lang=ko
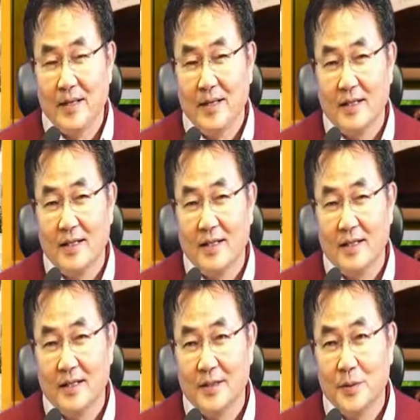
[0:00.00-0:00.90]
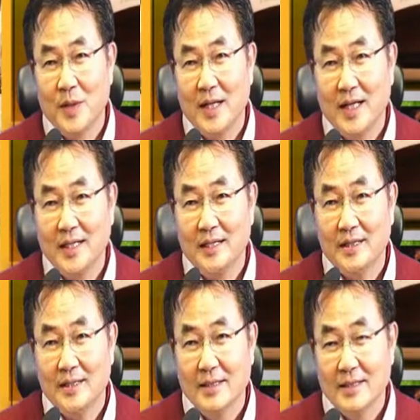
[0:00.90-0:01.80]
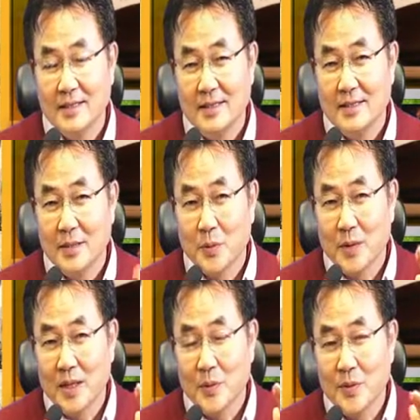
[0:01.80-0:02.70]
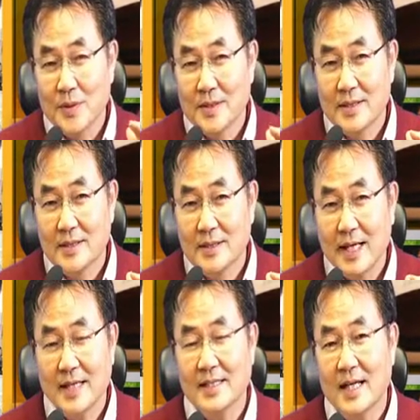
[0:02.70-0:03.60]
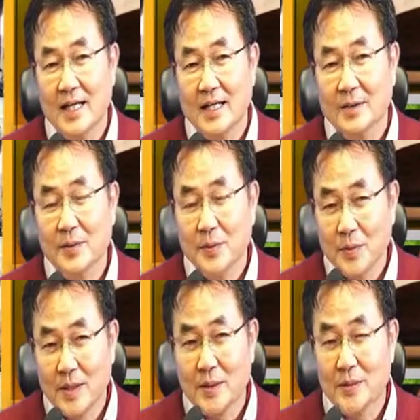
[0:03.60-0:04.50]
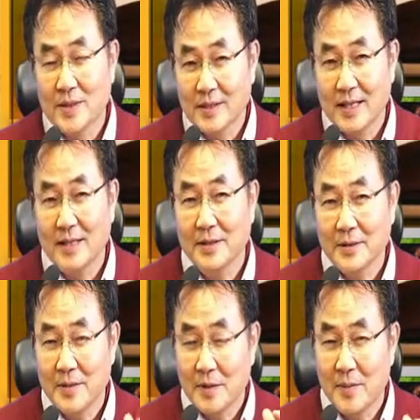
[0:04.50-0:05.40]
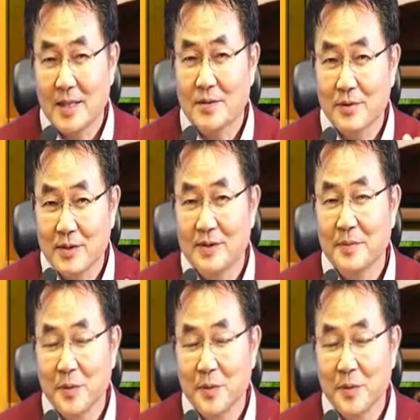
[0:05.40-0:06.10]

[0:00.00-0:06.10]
어, 또 하나는 실제 롤러코스트를 타지 않아도 롤러코스트를 타는 것처럼 할 수 있으므로